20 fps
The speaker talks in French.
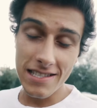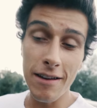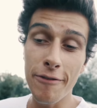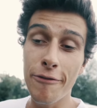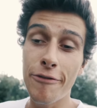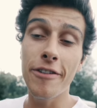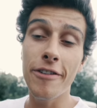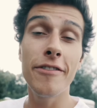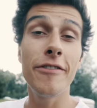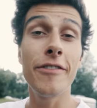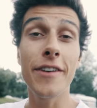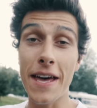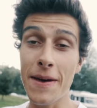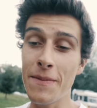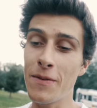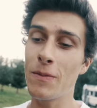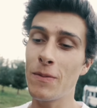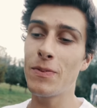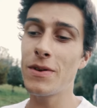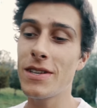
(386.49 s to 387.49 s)
Ça me fait
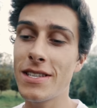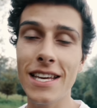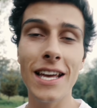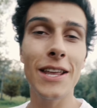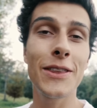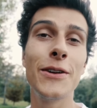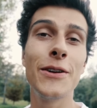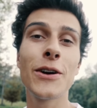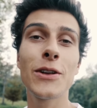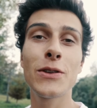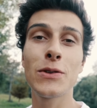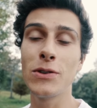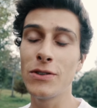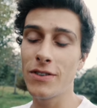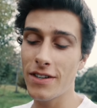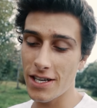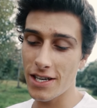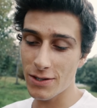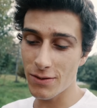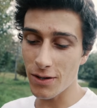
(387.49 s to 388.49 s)
vraiment plaisir de le
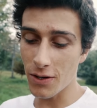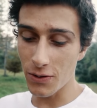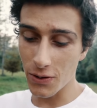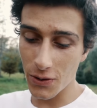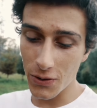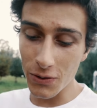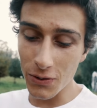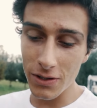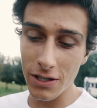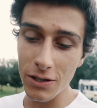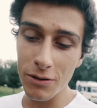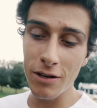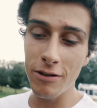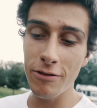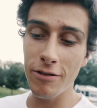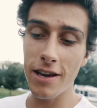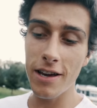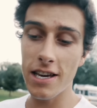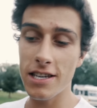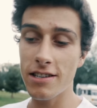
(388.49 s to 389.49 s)
retrouver histoire de continuer le
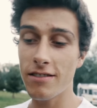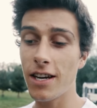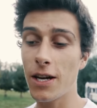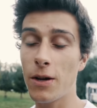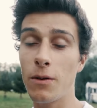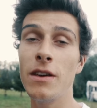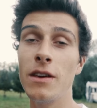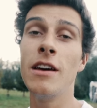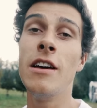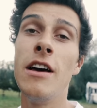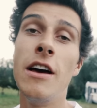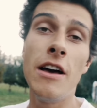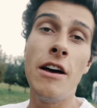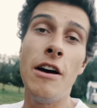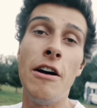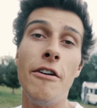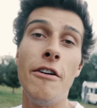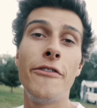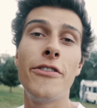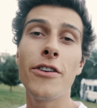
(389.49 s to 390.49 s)
voyage avec lui.
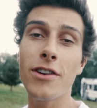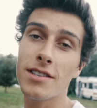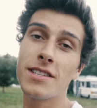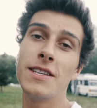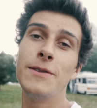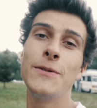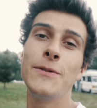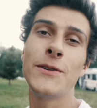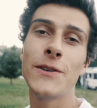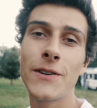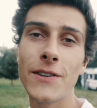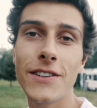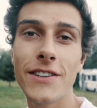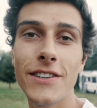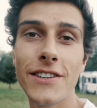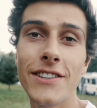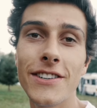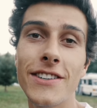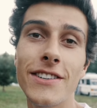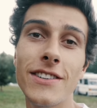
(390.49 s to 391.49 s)
Forcément,
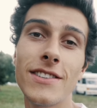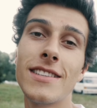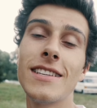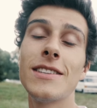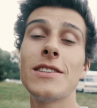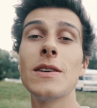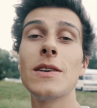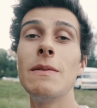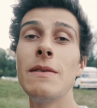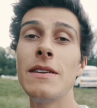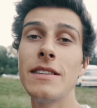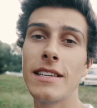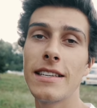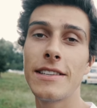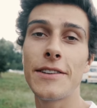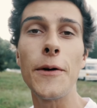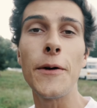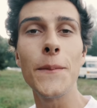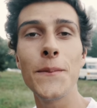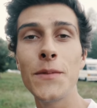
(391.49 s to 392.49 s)
euh, cette semaine
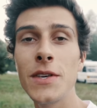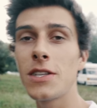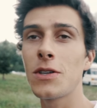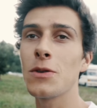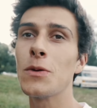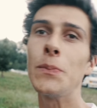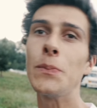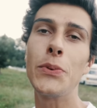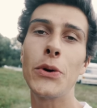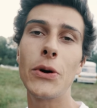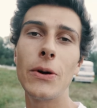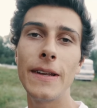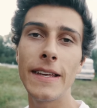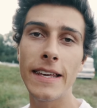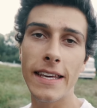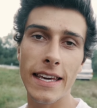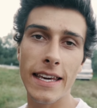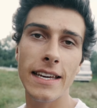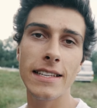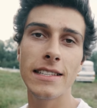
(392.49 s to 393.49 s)
j'étais en mission pour Rolling
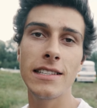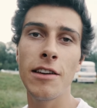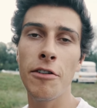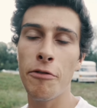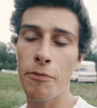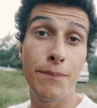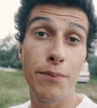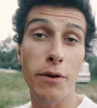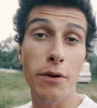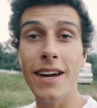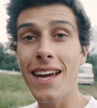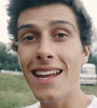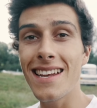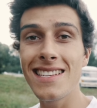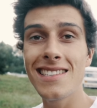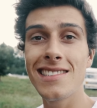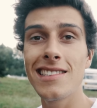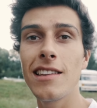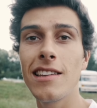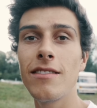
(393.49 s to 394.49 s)
Creative pour
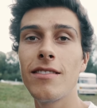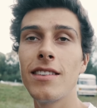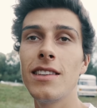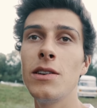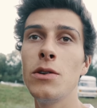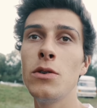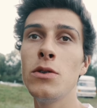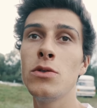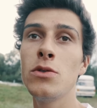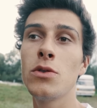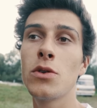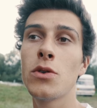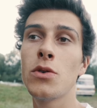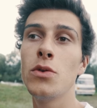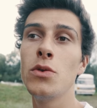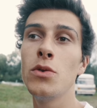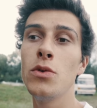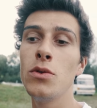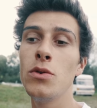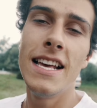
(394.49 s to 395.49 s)
réaliser une vidéo. Du
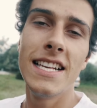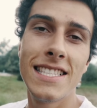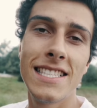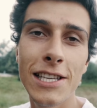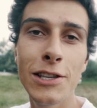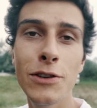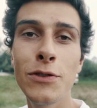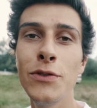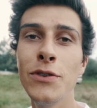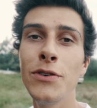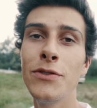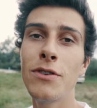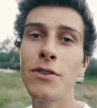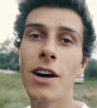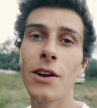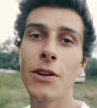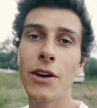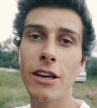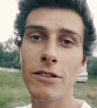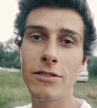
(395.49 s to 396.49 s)
coup, si tu veux
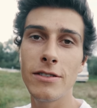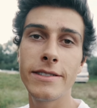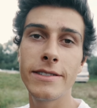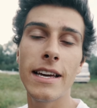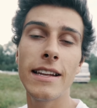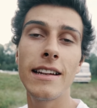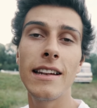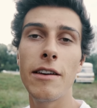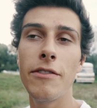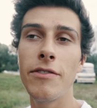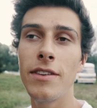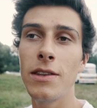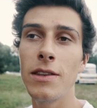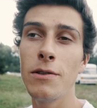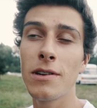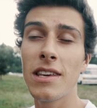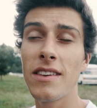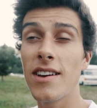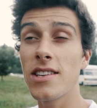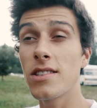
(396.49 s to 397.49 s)
voir le résultat de la
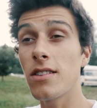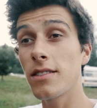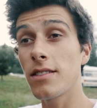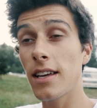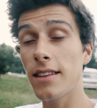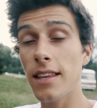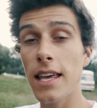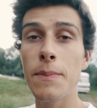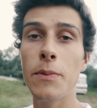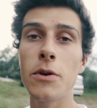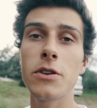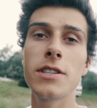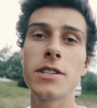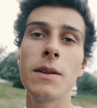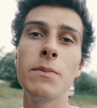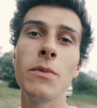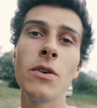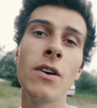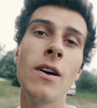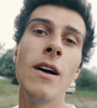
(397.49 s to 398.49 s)
vidéo qui va sortir très
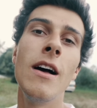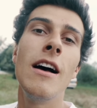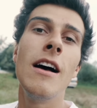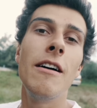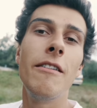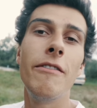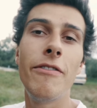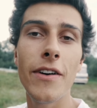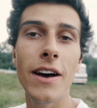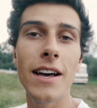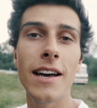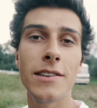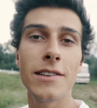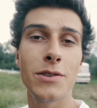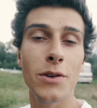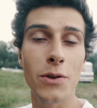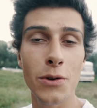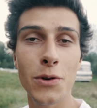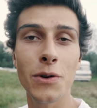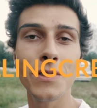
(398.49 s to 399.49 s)
prochainement, va
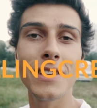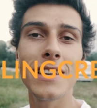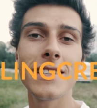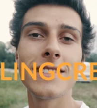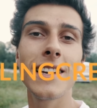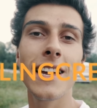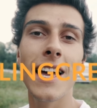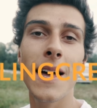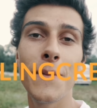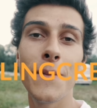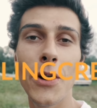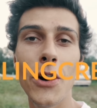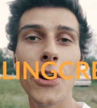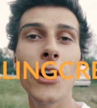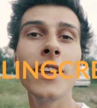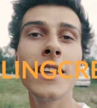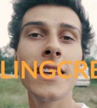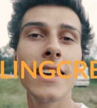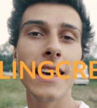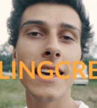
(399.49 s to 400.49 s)
sur le compte Instagram
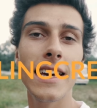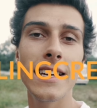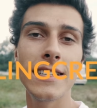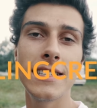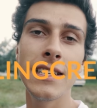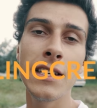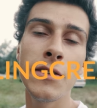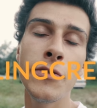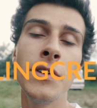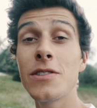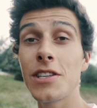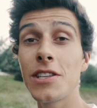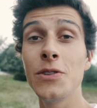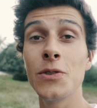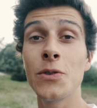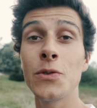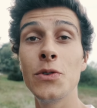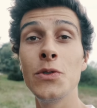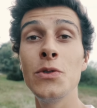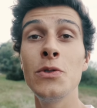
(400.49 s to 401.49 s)
Rolling Creative.
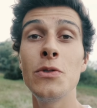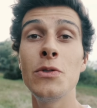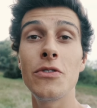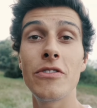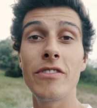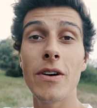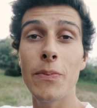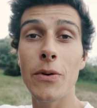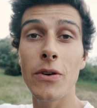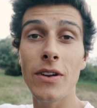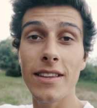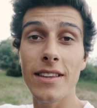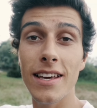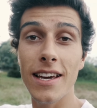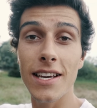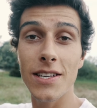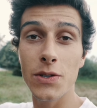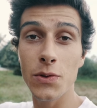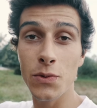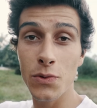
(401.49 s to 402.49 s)
Sinon, nous, on va prendre la
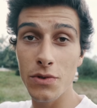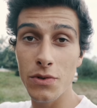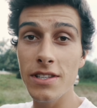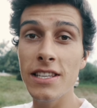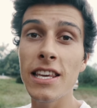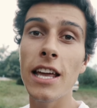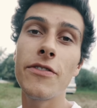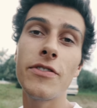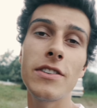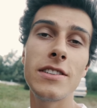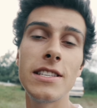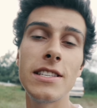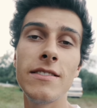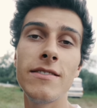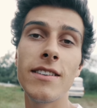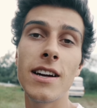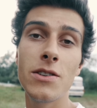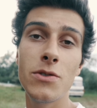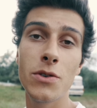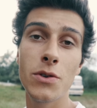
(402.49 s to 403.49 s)
direction du Ziget
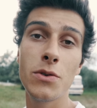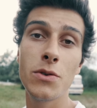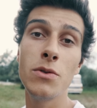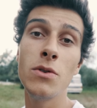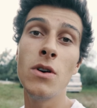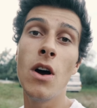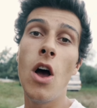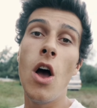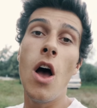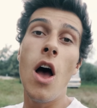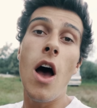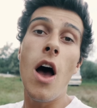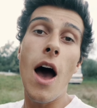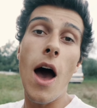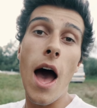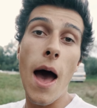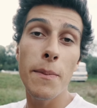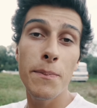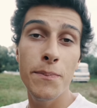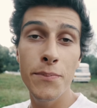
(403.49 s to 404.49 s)
Festival du coup
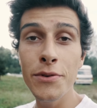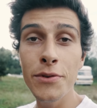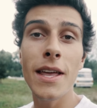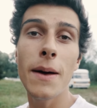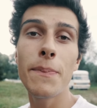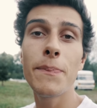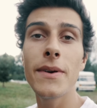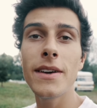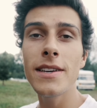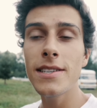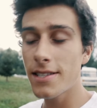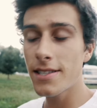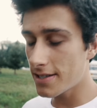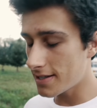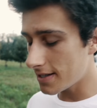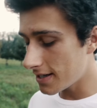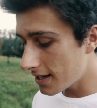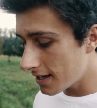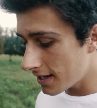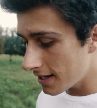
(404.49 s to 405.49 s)
à
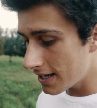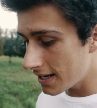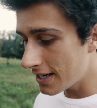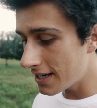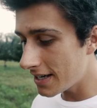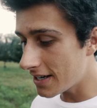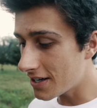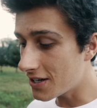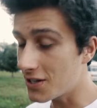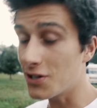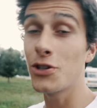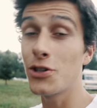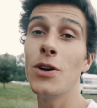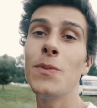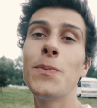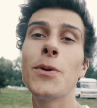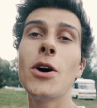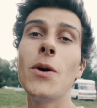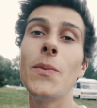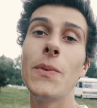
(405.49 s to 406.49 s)
Budapest et euh, je le
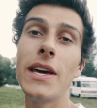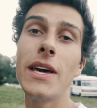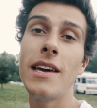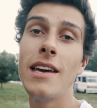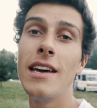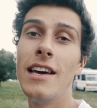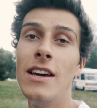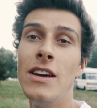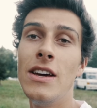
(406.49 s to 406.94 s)
promets,